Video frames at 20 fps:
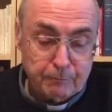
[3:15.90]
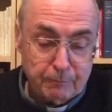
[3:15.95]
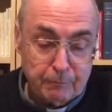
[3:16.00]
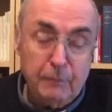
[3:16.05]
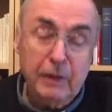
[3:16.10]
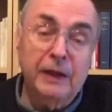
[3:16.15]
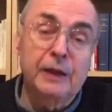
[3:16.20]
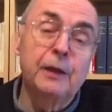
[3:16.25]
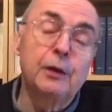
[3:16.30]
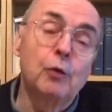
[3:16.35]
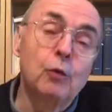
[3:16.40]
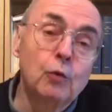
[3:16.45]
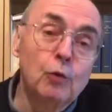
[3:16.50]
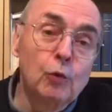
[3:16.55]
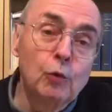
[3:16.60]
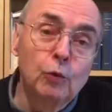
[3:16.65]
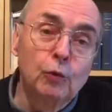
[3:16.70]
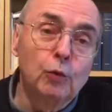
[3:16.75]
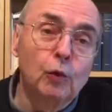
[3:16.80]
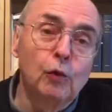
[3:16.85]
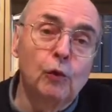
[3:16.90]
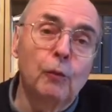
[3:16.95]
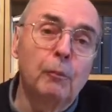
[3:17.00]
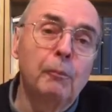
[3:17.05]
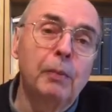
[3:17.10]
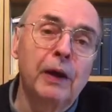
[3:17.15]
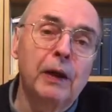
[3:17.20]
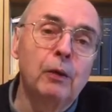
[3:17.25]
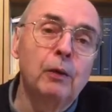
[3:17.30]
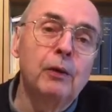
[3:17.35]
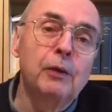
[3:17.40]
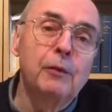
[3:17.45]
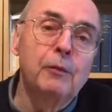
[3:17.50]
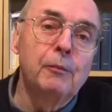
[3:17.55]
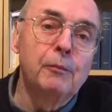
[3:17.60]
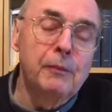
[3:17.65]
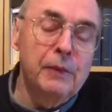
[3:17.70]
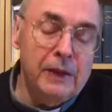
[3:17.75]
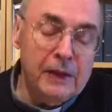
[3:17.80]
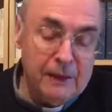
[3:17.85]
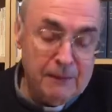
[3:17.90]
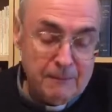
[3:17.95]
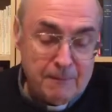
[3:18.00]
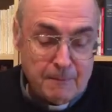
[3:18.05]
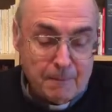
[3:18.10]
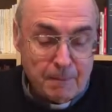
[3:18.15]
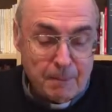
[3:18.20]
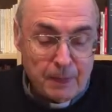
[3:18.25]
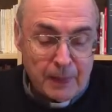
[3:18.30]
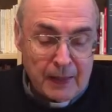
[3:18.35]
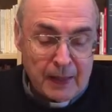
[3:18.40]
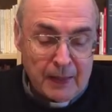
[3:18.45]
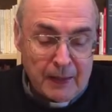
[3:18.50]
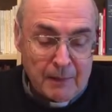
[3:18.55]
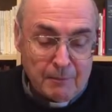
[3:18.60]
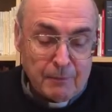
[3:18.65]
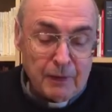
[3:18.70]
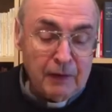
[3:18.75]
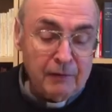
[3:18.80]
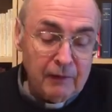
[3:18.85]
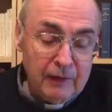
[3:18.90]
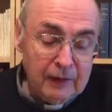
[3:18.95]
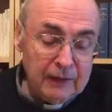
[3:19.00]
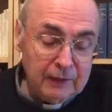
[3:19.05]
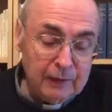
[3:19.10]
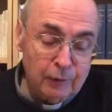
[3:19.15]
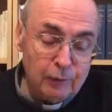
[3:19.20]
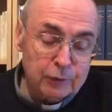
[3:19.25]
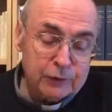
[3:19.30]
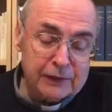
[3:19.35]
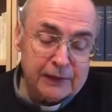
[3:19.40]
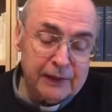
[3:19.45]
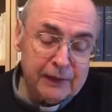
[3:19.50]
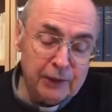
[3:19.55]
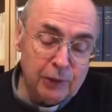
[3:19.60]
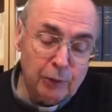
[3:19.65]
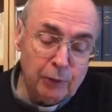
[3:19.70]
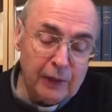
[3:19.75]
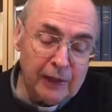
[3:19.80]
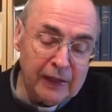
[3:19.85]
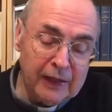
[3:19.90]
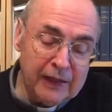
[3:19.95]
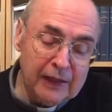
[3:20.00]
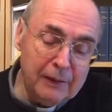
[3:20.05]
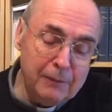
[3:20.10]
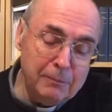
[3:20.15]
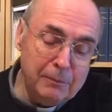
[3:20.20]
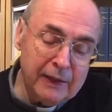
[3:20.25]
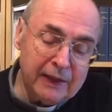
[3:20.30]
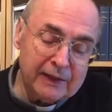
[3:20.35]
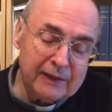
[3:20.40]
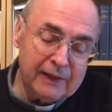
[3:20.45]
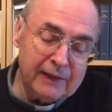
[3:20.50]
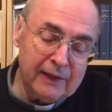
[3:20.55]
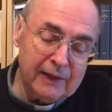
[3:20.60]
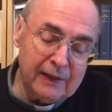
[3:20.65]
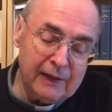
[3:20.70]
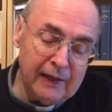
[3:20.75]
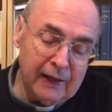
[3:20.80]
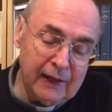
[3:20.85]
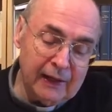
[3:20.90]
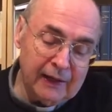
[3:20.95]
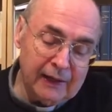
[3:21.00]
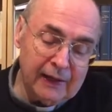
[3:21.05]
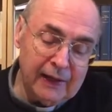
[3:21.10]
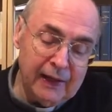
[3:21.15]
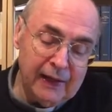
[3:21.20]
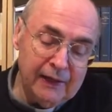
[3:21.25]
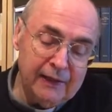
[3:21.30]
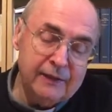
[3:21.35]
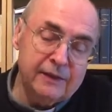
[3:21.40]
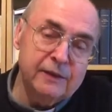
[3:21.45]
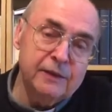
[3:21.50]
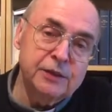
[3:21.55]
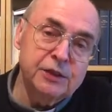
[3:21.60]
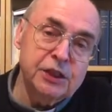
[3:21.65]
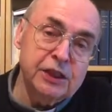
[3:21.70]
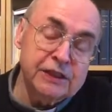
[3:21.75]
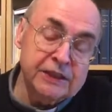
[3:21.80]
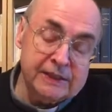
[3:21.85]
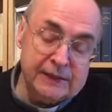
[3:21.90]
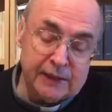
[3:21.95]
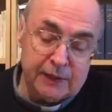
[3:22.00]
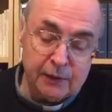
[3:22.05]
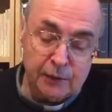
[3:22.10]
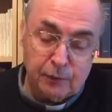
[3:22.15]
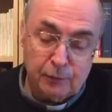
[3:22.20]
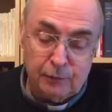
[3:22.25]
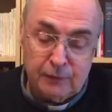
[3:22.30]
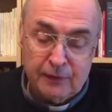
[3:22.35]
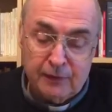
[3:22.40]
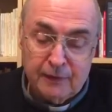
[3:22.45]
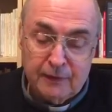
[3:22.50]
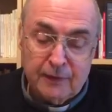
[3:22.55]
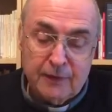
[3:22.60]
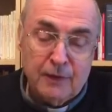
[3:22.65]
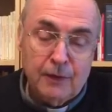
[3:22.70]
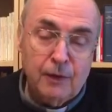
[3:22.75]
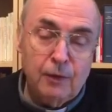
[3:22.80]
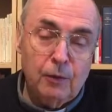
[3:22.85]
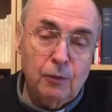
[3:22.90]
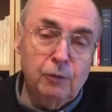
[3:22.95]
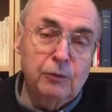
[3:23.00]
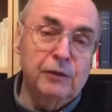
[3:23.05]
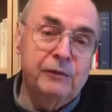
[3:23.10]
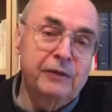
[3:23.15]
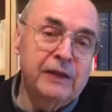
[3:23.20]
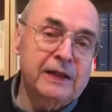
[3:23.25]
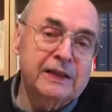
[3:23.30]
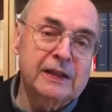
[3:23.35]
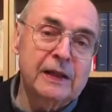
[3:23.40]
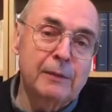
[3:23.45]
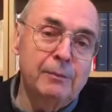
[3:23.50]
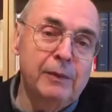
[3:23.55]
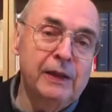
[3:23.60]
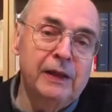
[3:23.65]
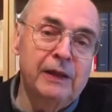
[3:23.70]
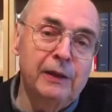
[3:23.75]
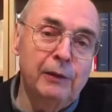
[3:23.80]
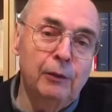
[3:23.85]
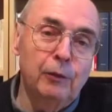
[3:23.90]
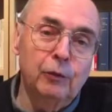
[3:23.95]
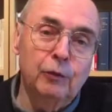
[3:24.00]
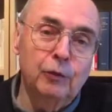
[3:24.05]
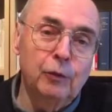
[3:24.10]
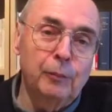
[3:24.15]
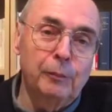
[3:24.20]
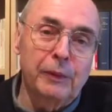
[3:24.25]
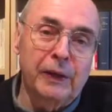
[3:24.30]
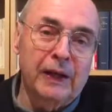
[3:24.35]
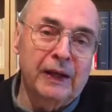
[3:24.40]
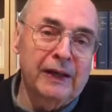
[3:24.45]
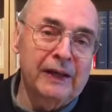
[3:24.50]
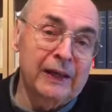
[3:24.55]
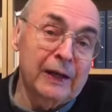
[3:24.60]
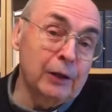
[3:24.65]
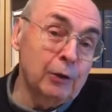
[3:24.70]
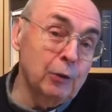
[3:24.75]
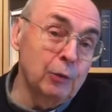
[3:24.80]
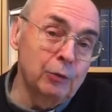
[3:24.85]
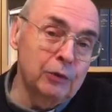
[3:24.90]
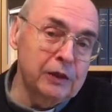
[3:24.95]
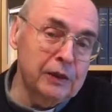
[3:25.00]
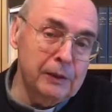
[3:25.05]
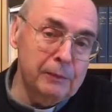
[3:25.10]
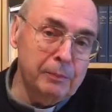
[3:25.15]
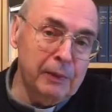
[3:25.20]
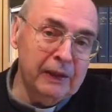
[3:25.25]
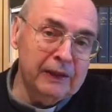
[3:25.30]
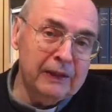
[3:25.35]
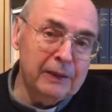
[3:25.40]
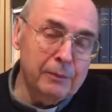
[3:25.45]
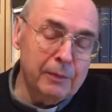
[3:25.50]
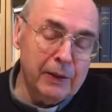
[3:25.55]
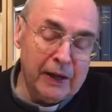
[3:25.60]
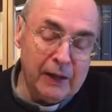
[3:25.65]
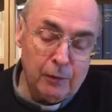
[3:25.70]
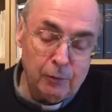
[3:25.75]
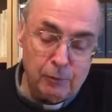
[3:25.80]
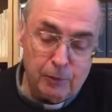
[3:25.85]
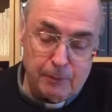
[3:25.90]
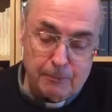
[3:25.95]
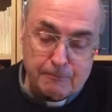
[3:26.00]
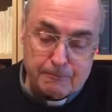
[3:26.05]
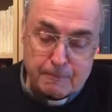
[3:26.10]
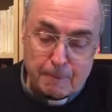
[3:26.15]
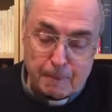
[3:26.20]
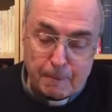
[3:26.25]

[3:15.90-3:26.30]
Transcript: Bene, concludo con parole non mie, ma quelle dello scrittore Gilbert Kate Chesterton, universalmente noto per i racconti di padre Brown